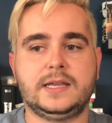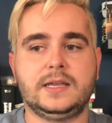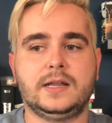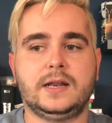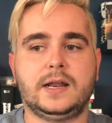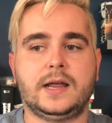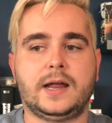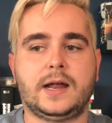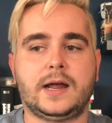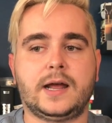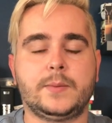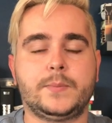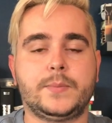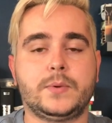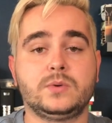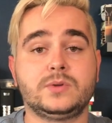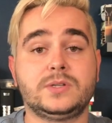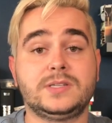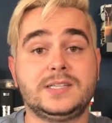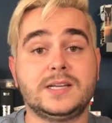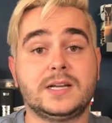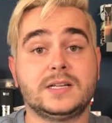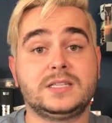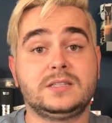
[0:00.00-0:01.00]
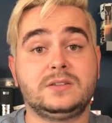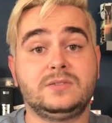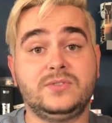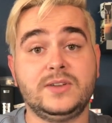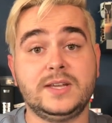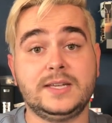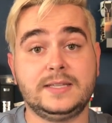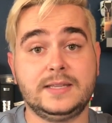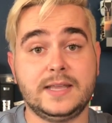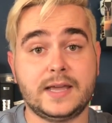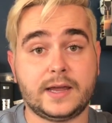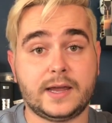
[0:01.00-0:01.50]
la réponse
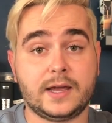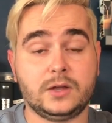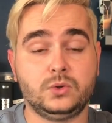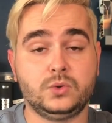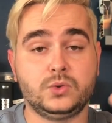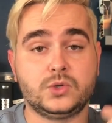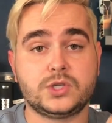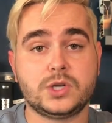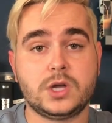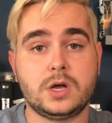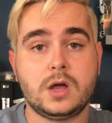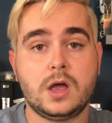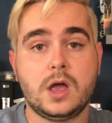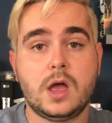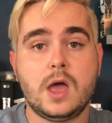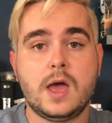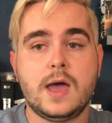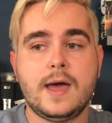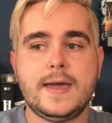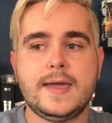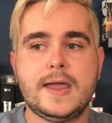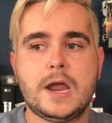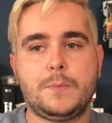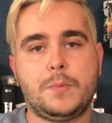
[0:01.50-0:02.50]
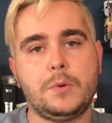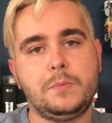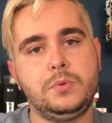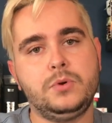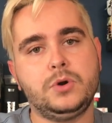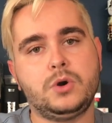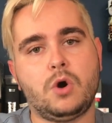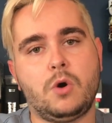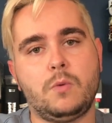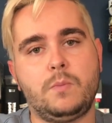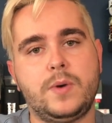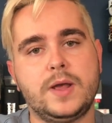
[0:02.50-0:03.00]
scientifique derrière tout ça et un peu
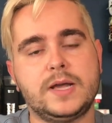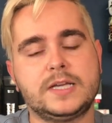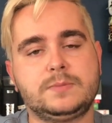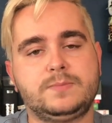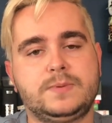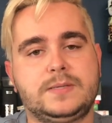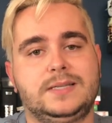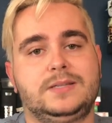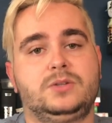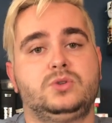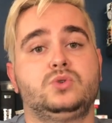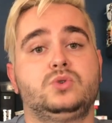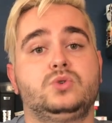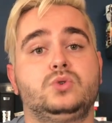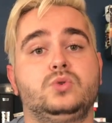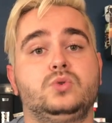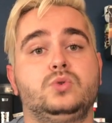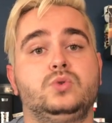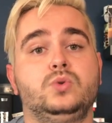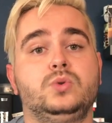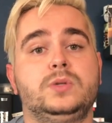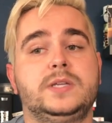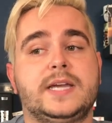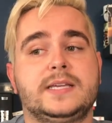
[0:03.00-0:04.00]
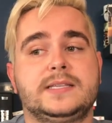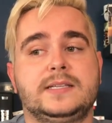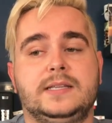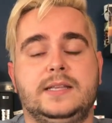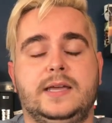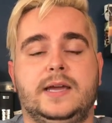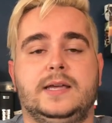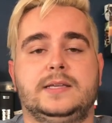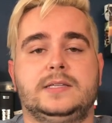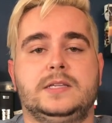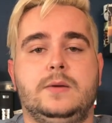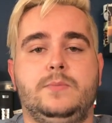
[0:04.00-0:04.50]
plus complexe, puis c'est surtout très
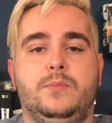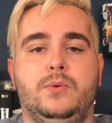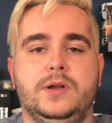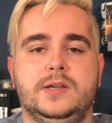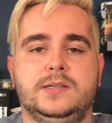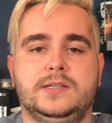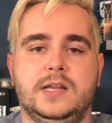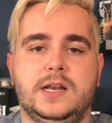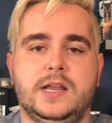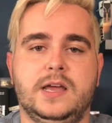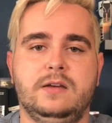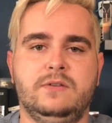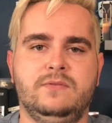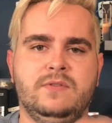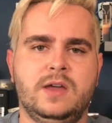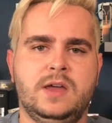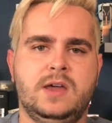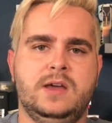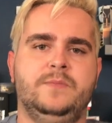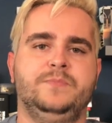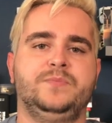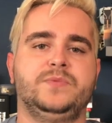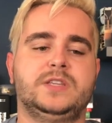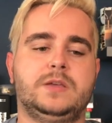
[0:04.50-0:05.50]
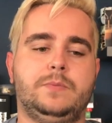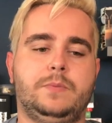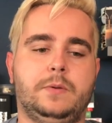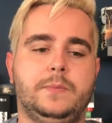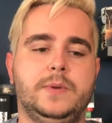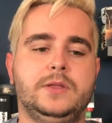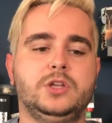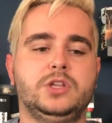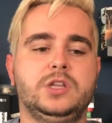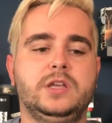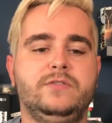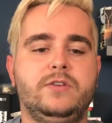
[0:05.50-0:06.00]
intéressant pour les élèves. Ça
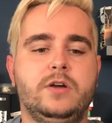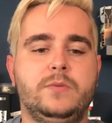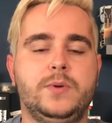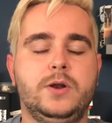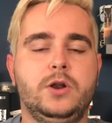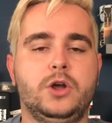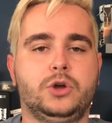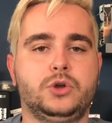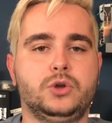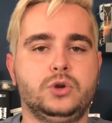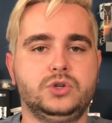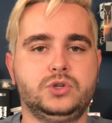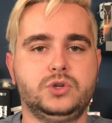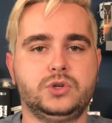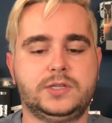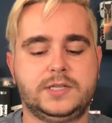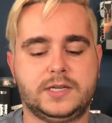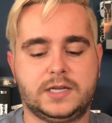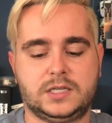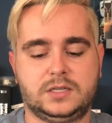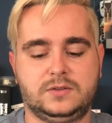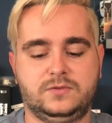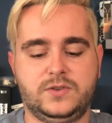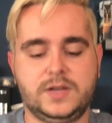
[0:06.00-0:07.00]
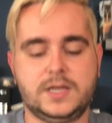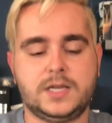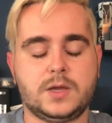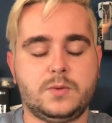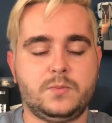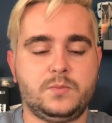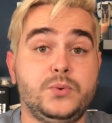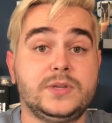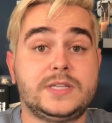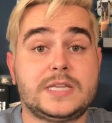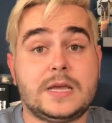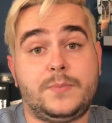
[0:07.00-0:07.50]
permet de développer leur culture scientifique,
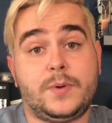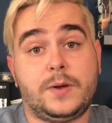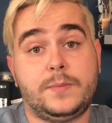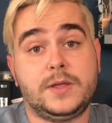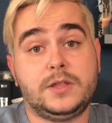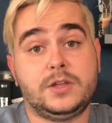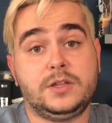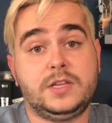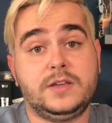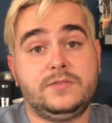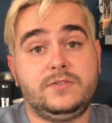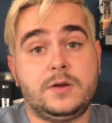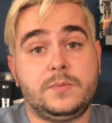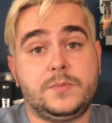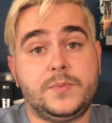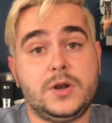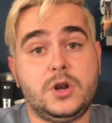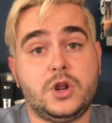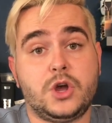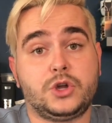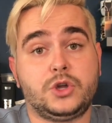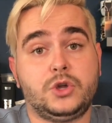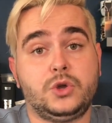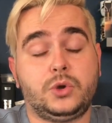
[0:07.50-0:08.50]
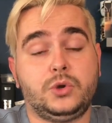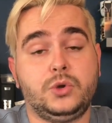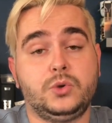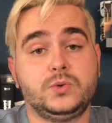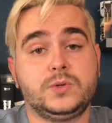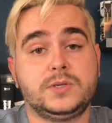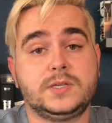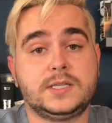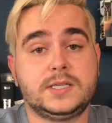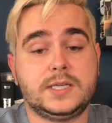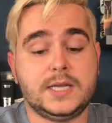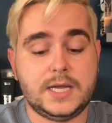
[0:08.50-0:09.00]
puis ça permet de développer leur
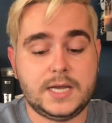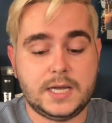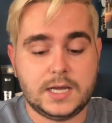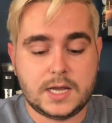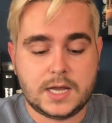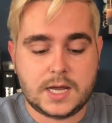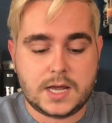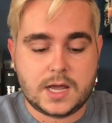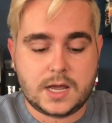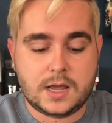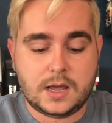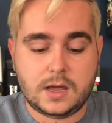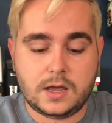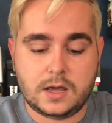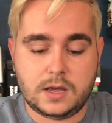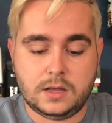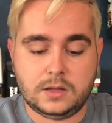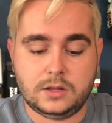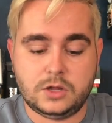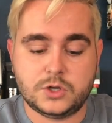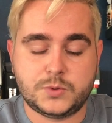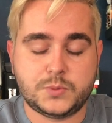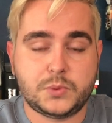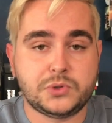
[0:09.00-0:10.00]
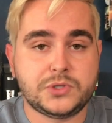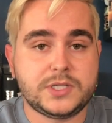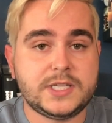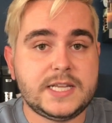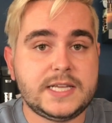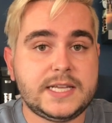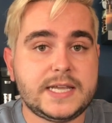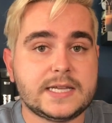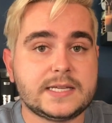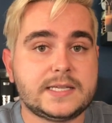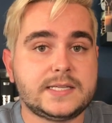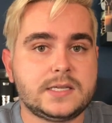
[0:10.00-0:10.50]
curiosité, euh, de se poser
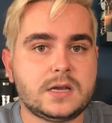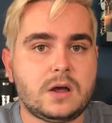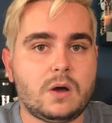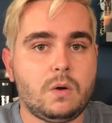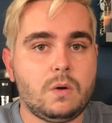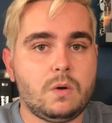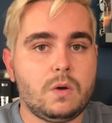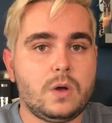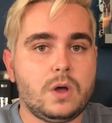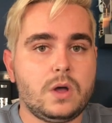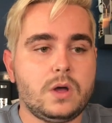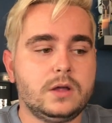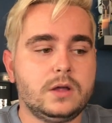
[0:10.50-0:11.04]
des questions.